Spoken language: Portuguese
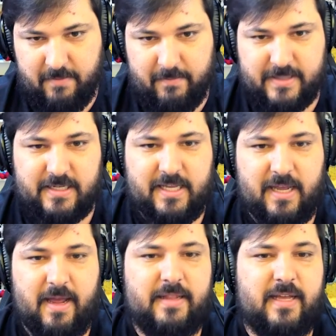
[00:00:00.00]
Mas aqui,
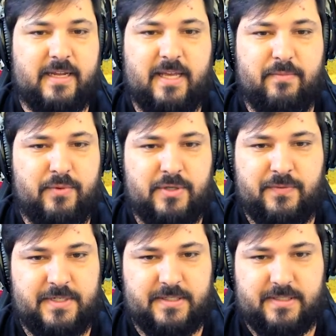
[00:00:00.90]
é, daqui é muito
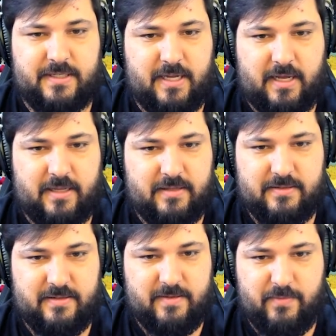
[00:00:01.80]
difícil de acertar.
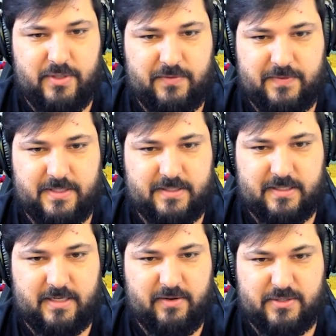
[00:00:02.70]
É muito difícil de
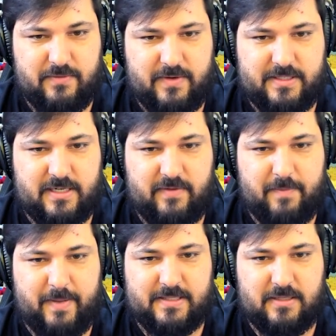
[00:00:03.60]
acertar. Eu acho que não vai acertar, vai
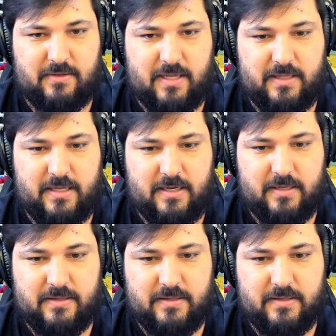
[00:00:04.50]
passar do lado dele.